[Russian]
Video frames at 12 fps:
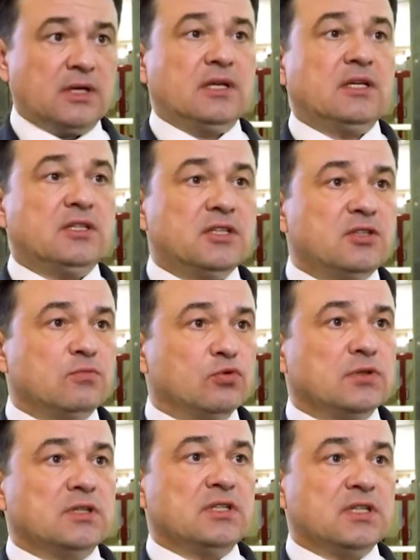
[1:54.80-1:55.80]
И дети
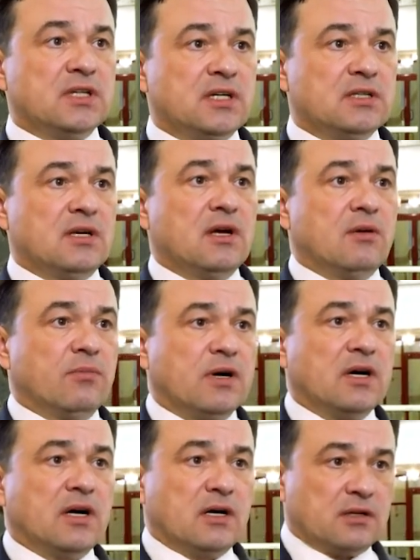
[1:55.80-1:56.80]
будут отдыхать,
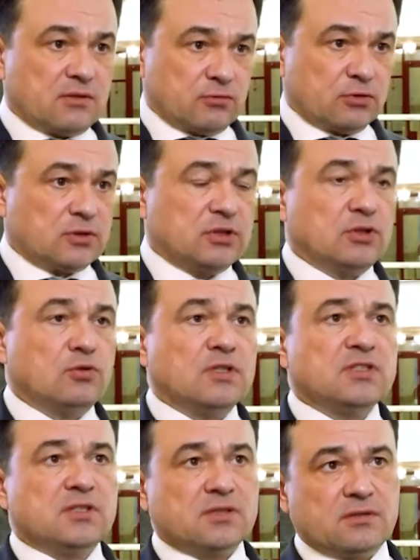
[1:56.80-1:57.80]
пока вот
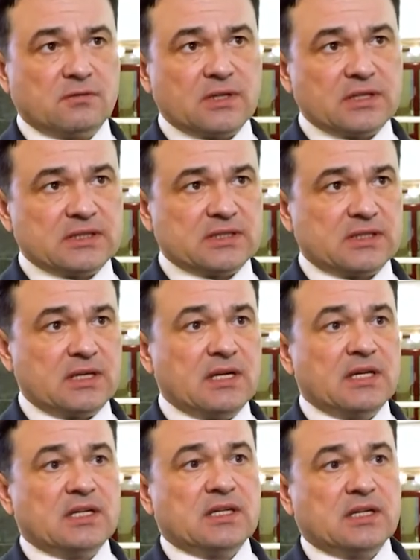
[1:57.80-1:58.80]
ситуация развивается
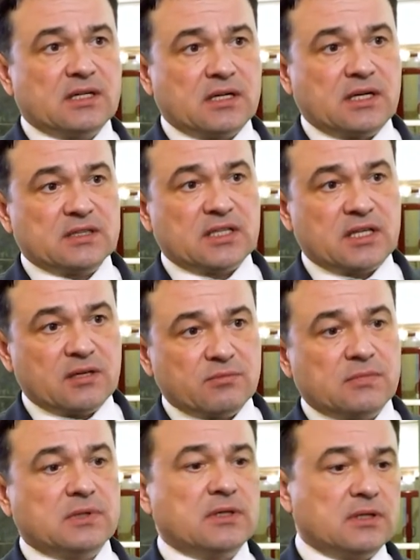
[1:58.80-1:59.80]
а,
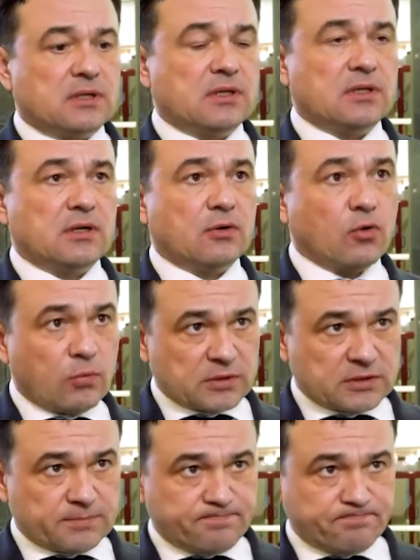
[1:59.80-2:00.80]
таким а, образом.